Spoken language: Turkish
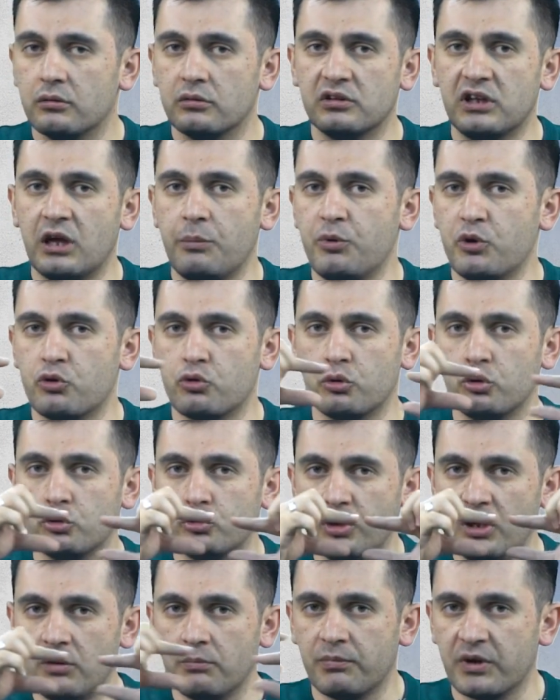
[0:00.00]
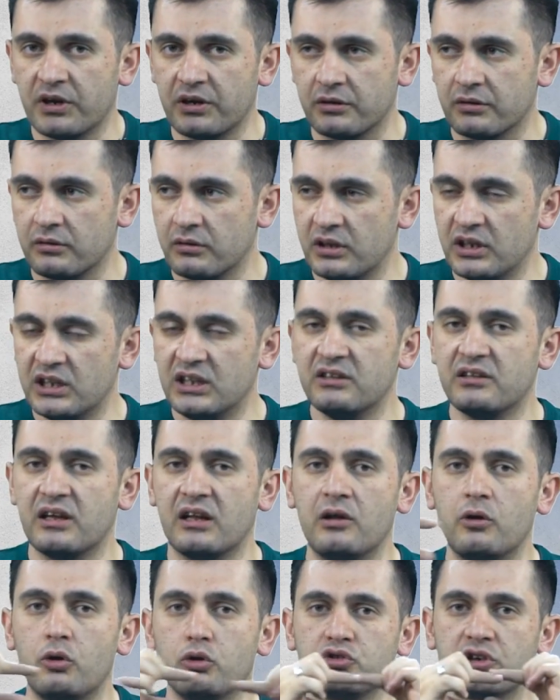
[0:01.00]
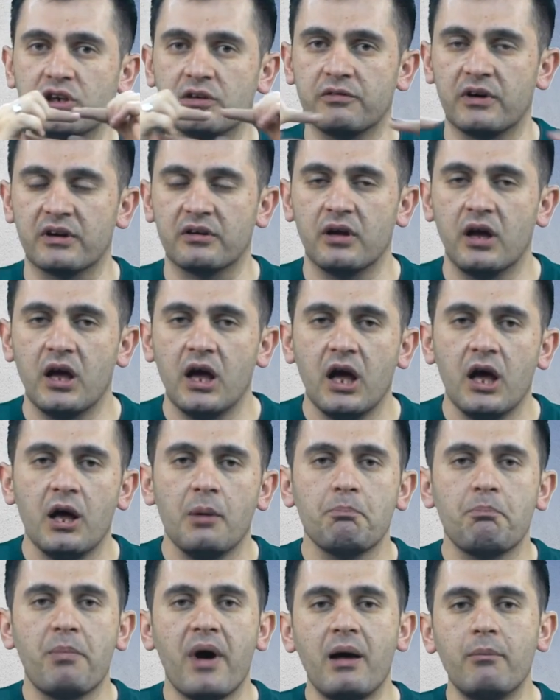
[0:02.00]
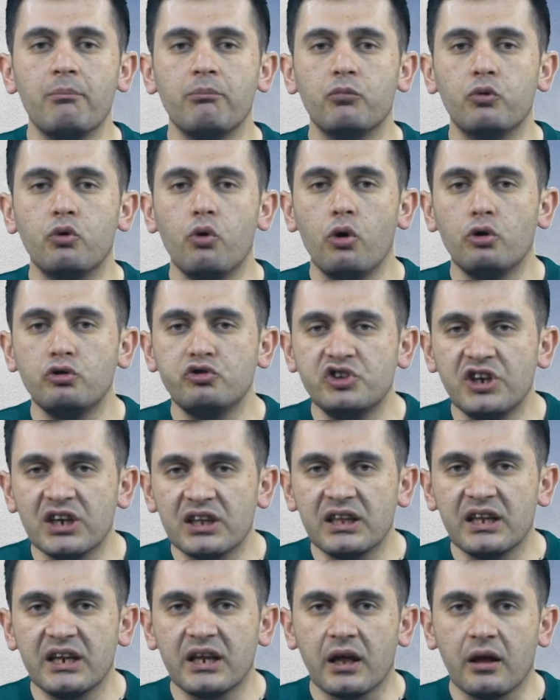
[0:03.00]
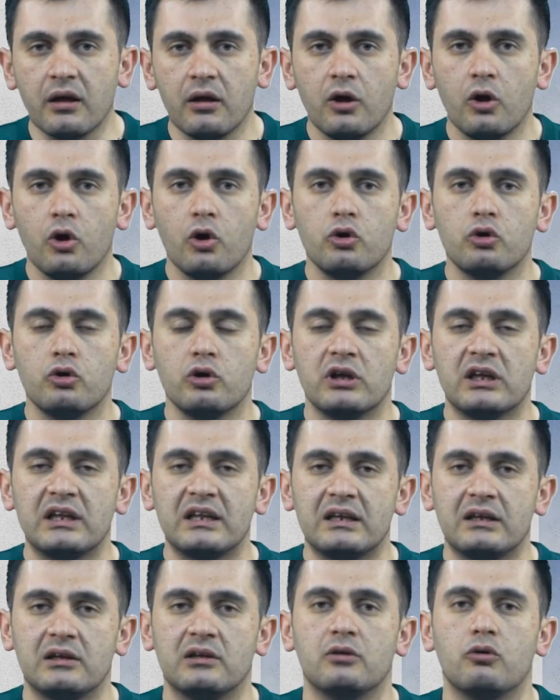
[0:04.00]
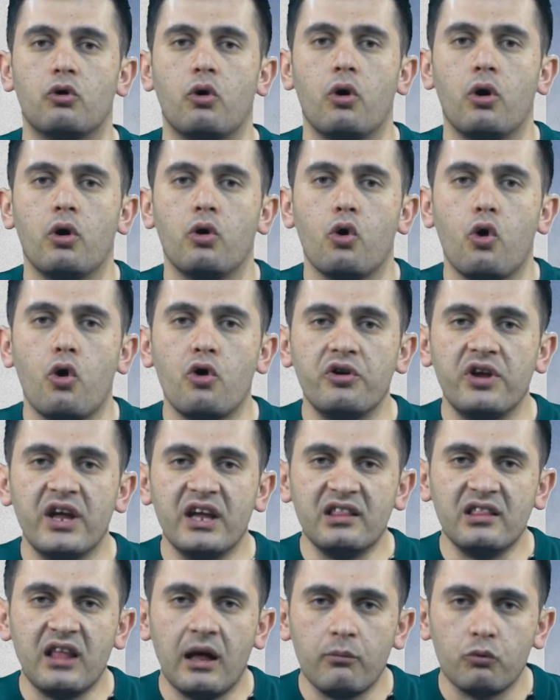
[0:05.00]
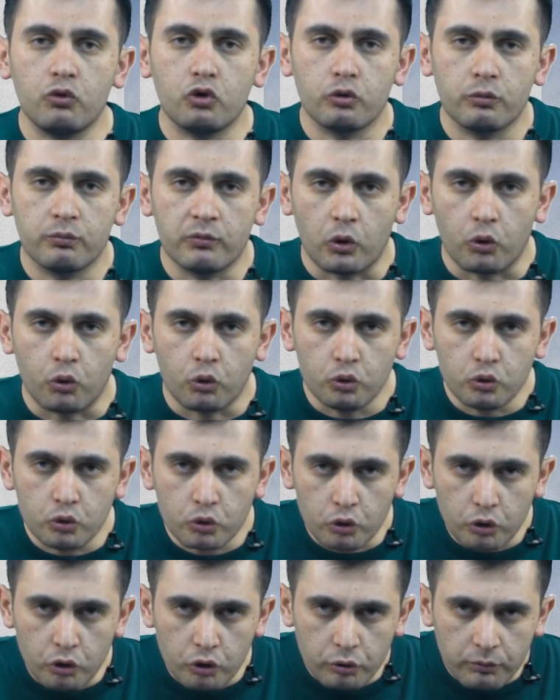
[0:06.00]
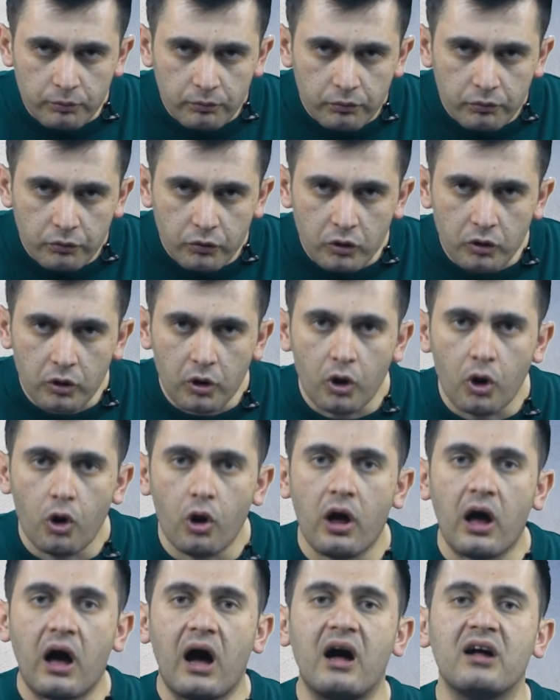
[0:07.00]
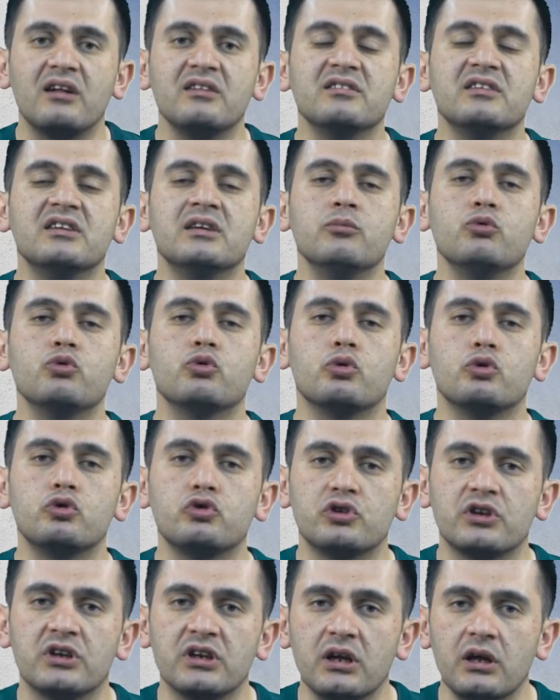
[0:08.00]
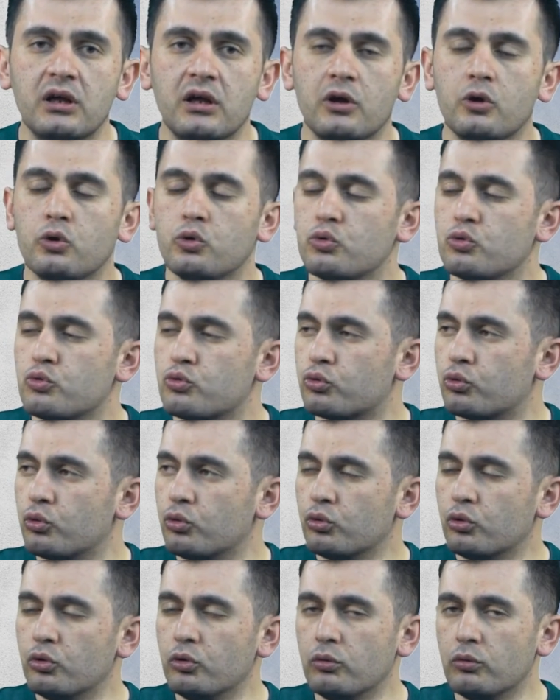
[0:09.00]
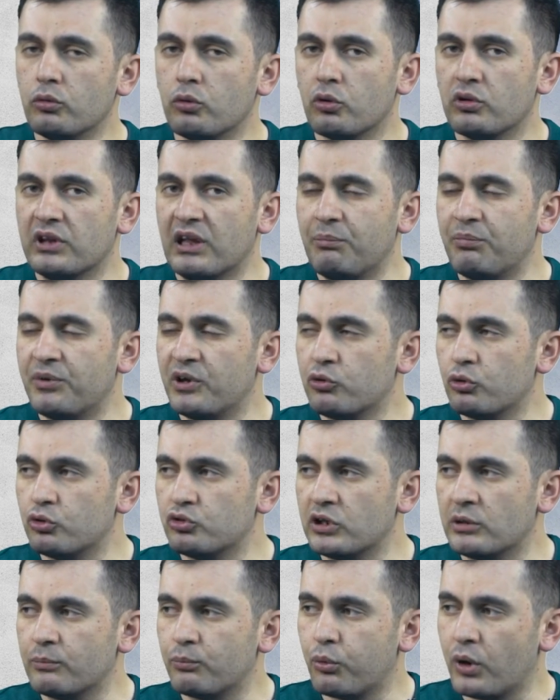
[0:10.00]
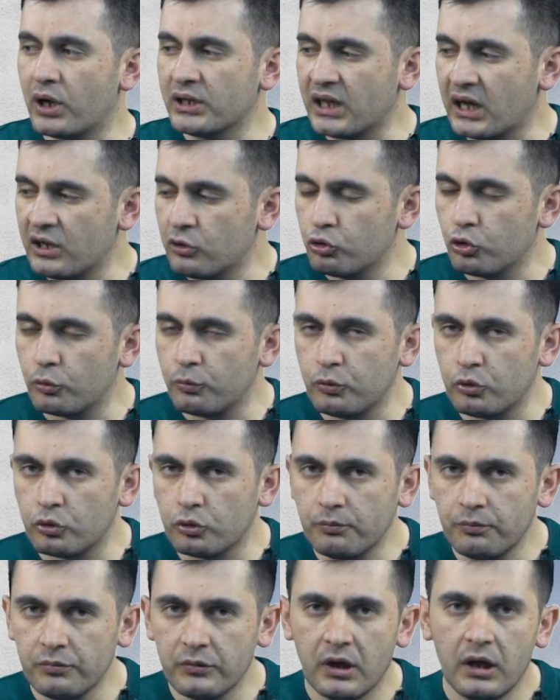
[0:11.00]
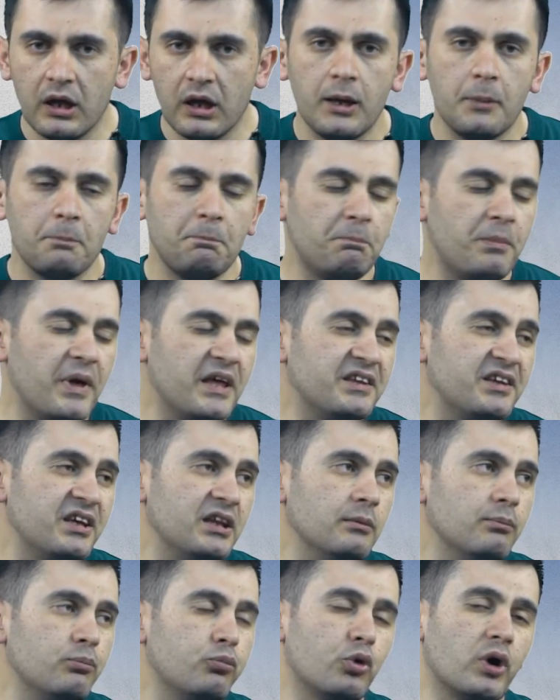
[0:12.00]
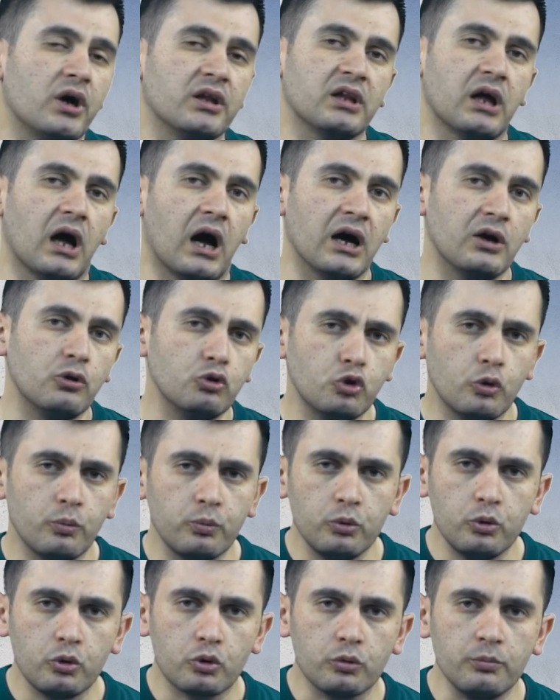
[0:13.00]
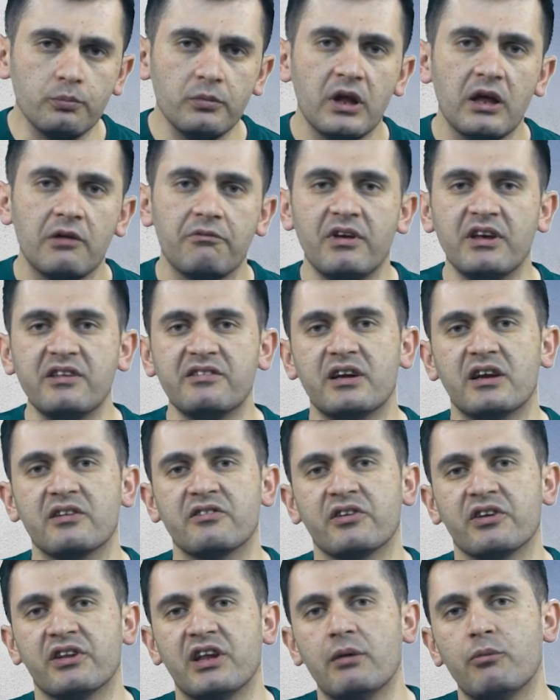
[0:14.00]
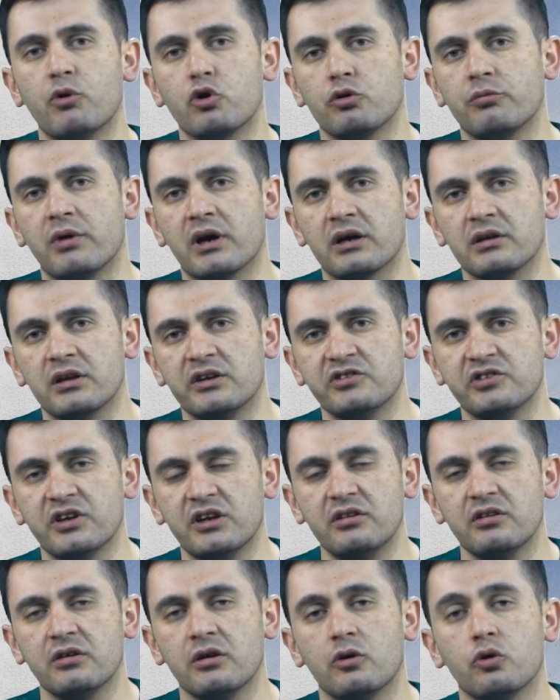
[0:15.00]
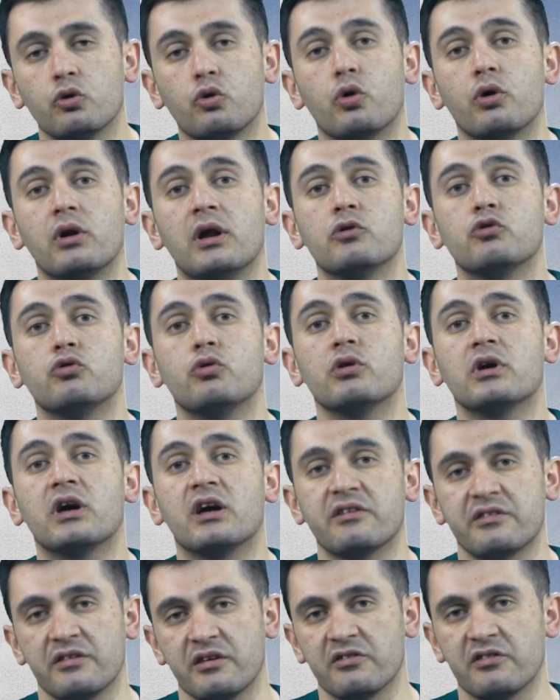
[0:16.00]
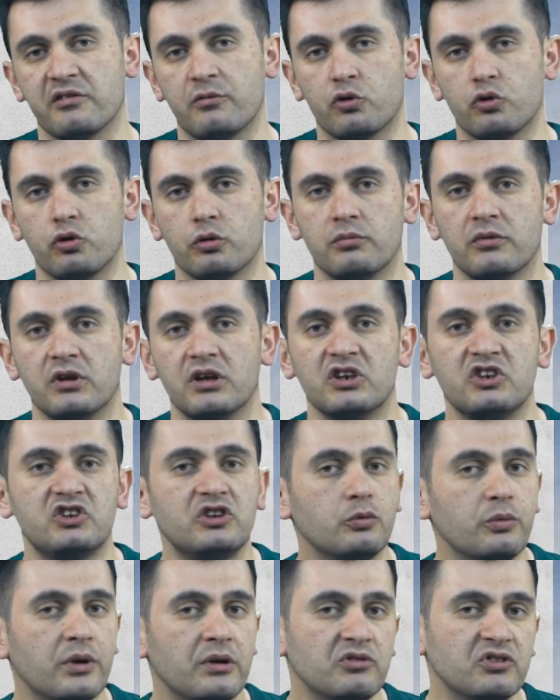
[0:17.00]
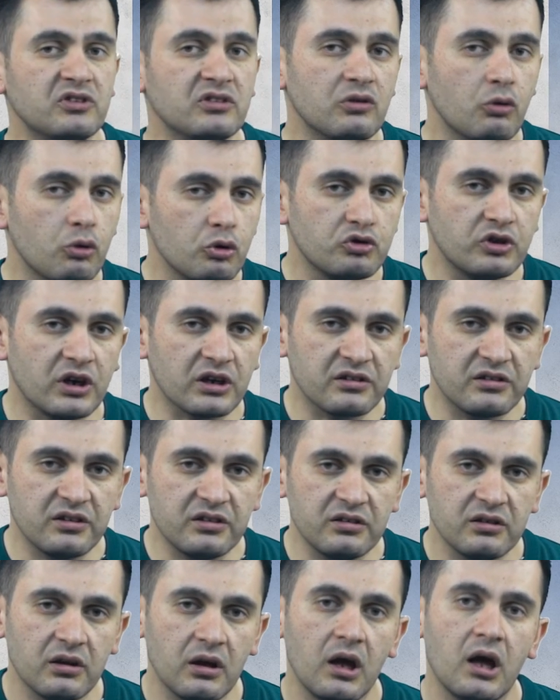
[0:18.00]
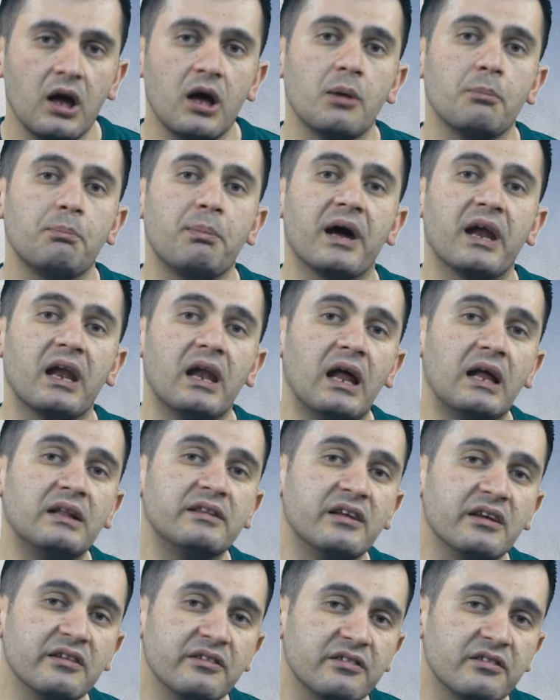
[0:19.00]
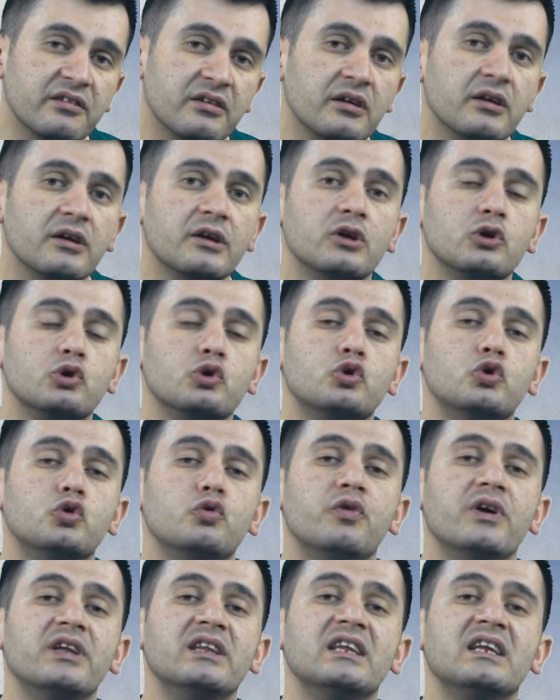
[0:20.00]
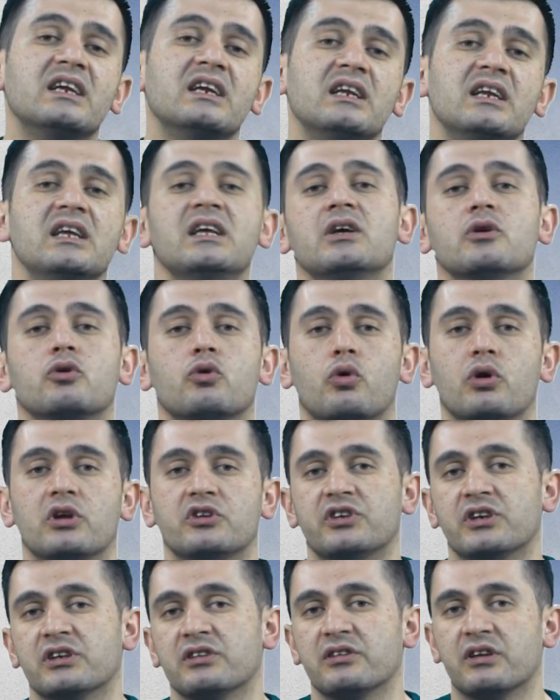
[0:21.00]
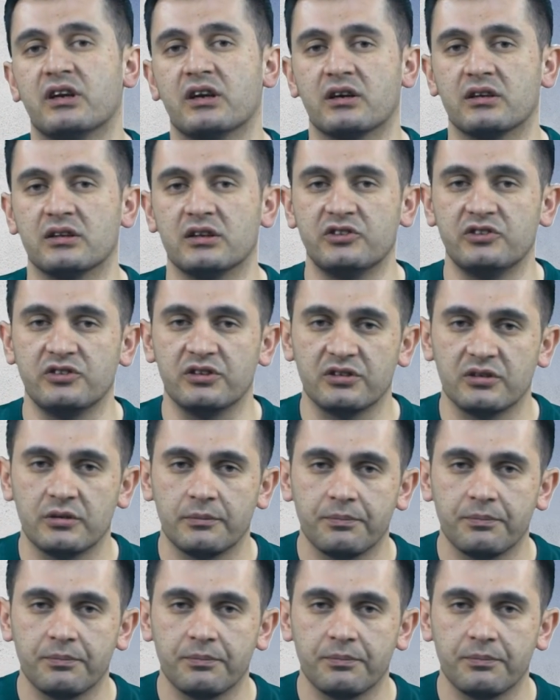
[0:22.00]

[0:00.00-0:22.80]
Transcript: Depresyon ölçü değil mi? Bakın iki tane ölçek var. Ben bu ölçekleri örneklem grubuma uyguluyorum. Aldığım sonuçları Zung'un depresyon ölçeğinin puanlarıyla topluyorum. Bekin puanını ayrı topluyorum ve ikisi arasındaki neye bakıyorum arkadaşlar? Korelasyon katsayısına bakıyorum. İşte bu benim için ne olacaktır? Paralel test güvenirliği olacaktır arkadaşlar.